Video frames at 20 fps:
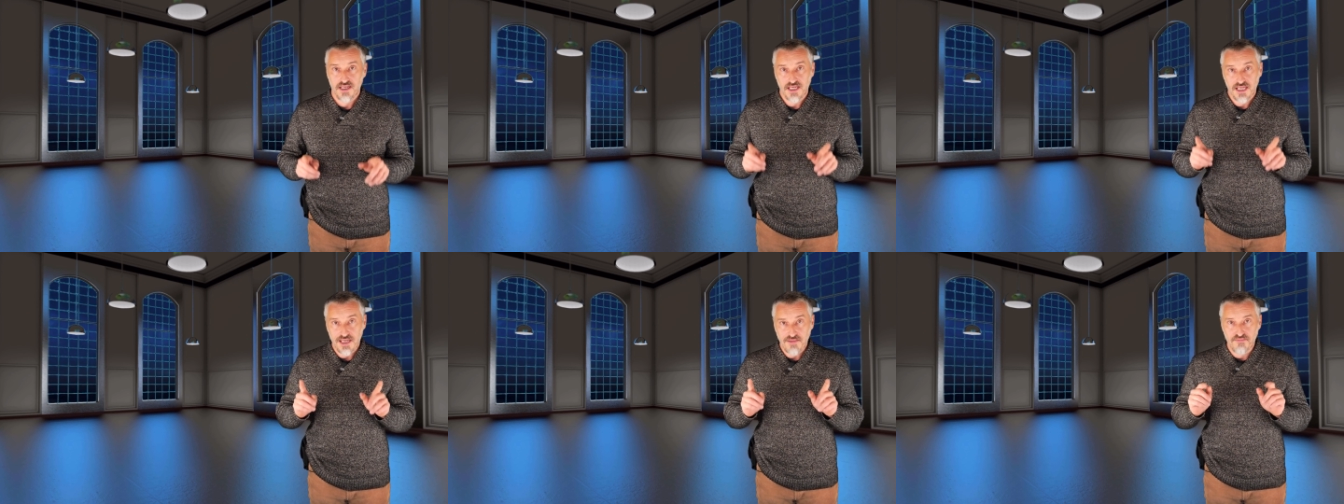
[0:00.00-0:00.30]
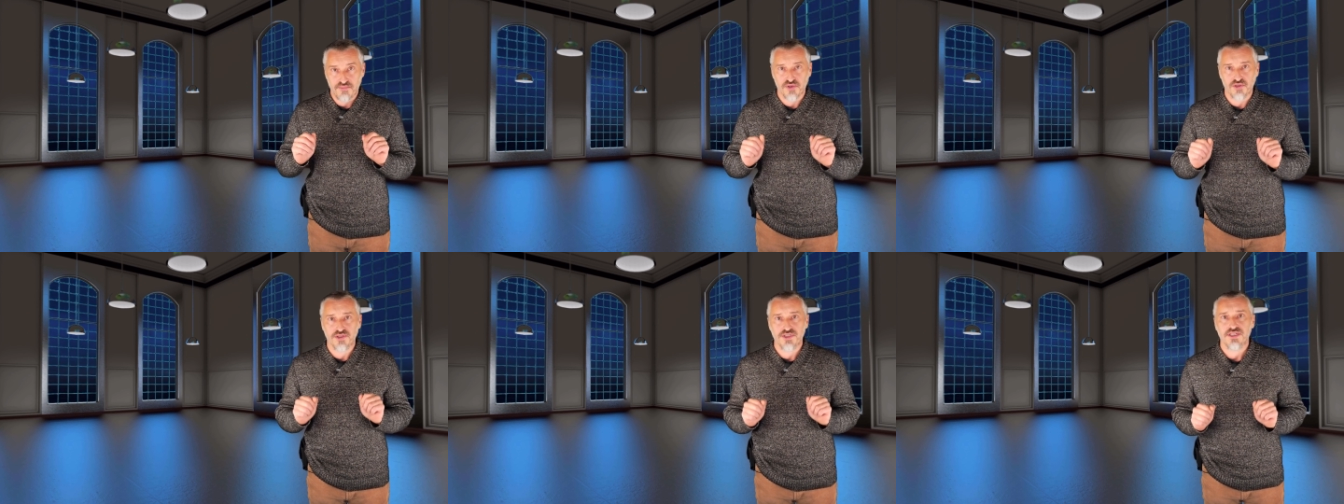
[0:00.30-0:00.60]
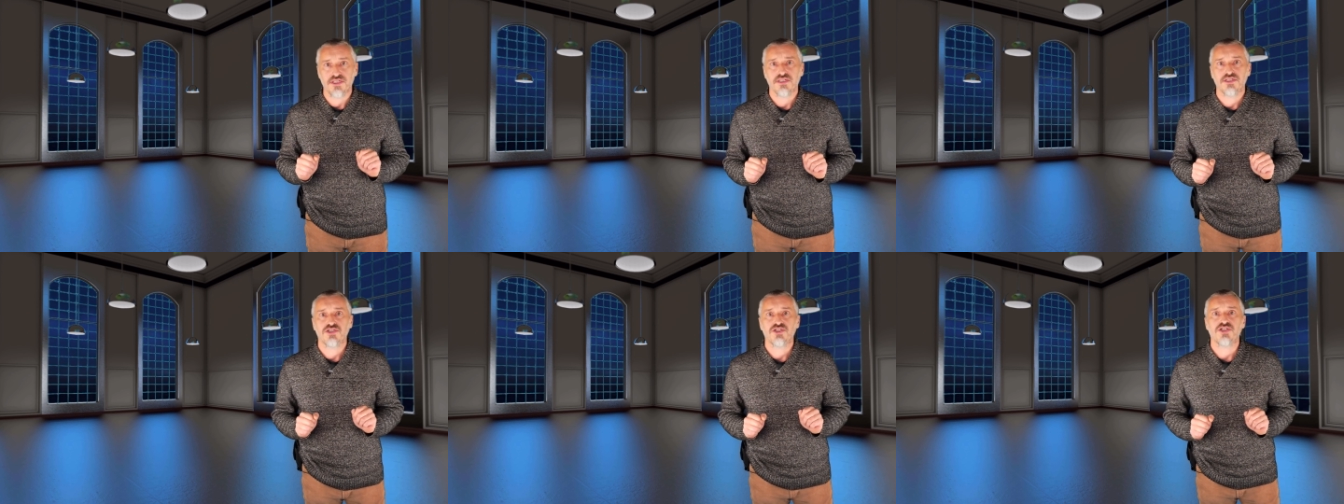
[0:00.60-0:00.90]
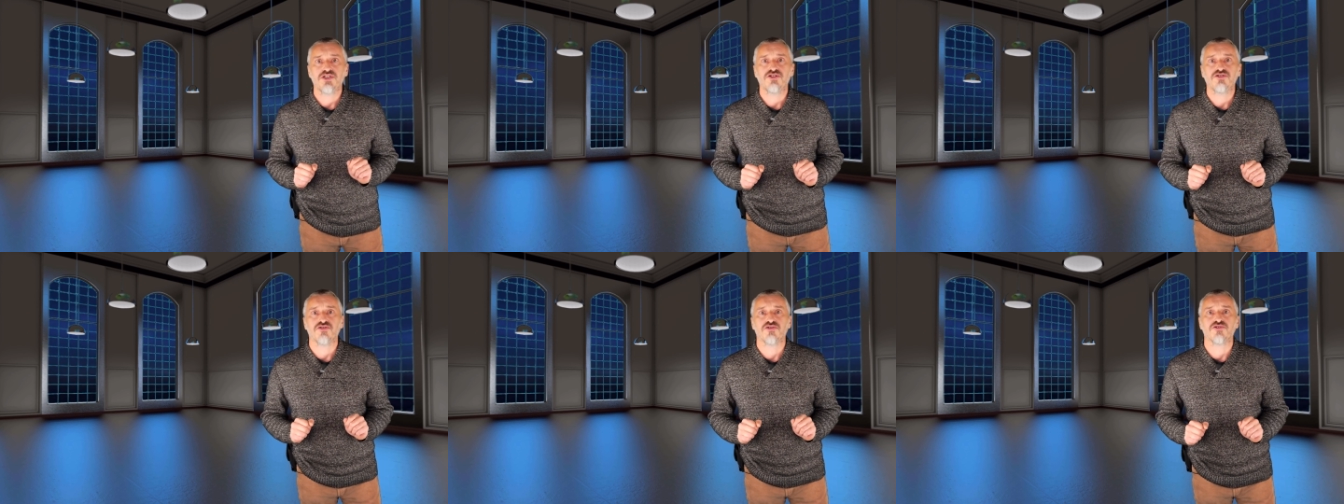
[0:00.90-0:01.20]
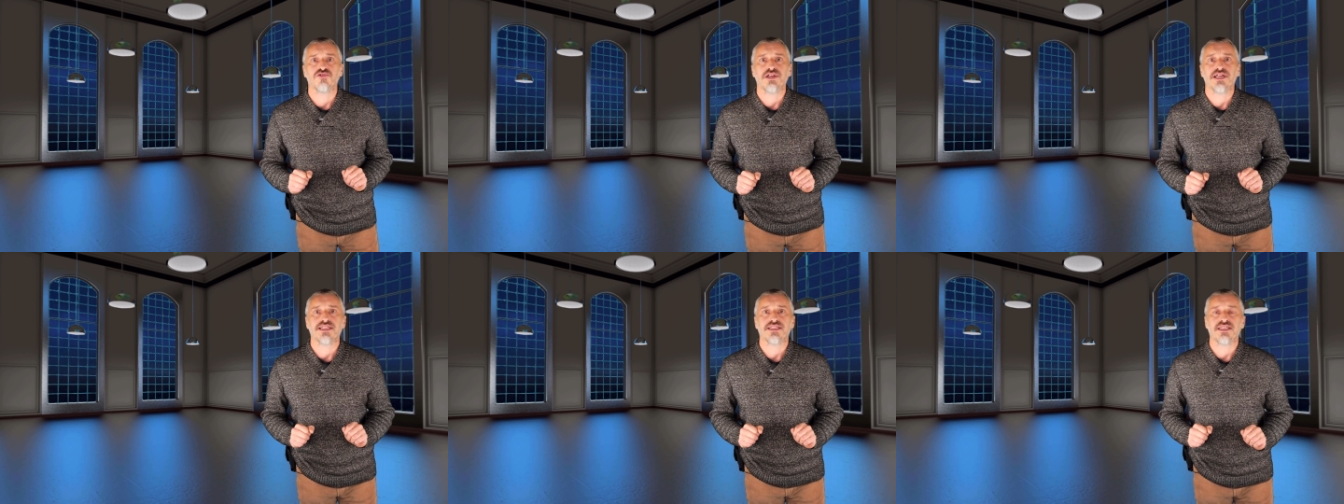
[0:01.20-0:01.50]
E poi ci
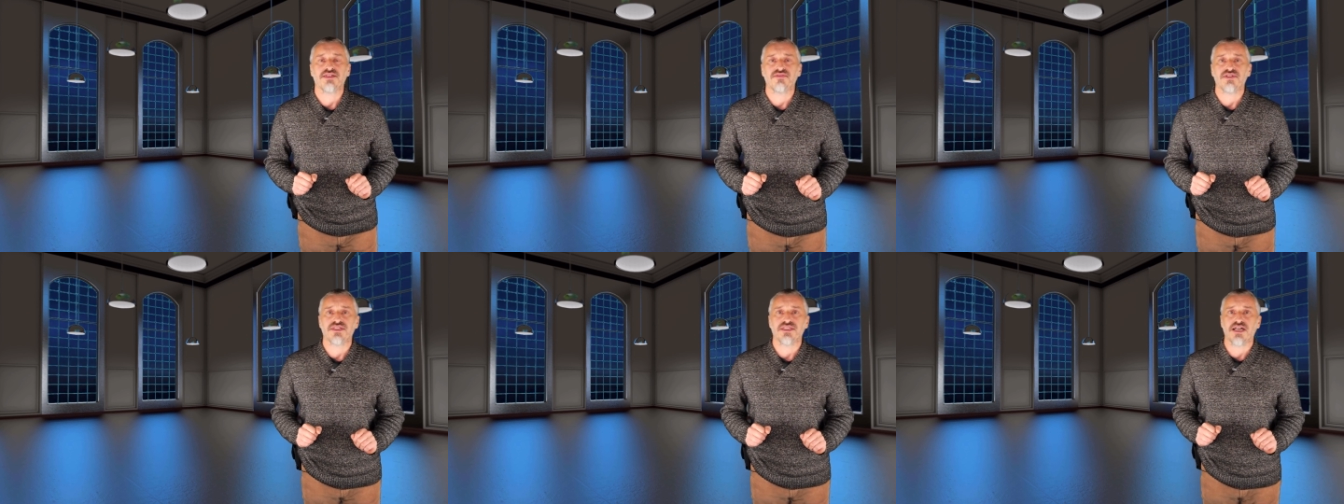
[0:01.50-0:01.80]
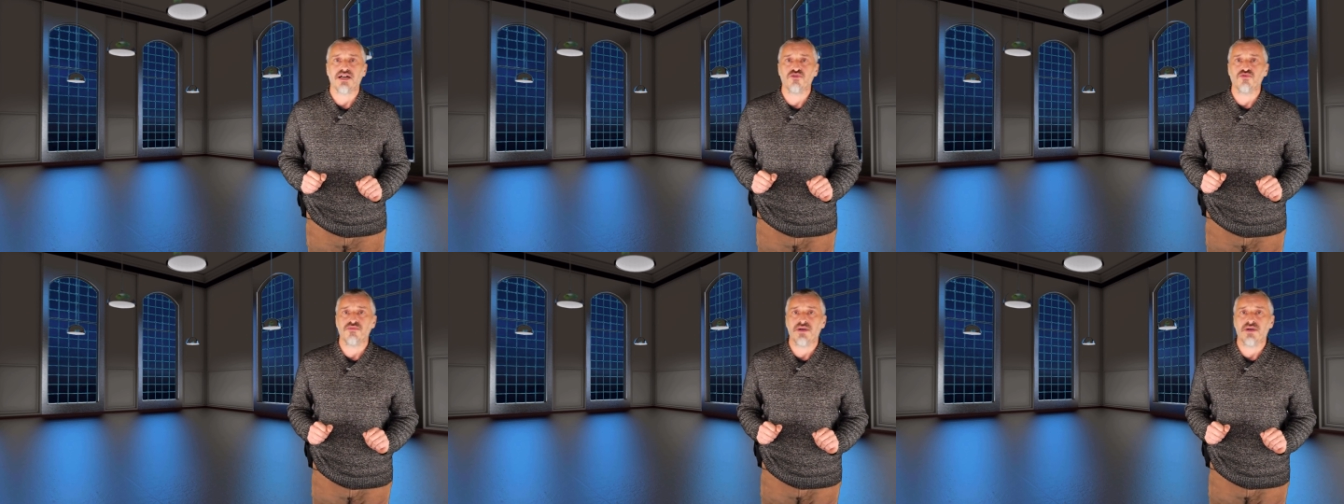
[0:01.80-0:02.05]
sono le attività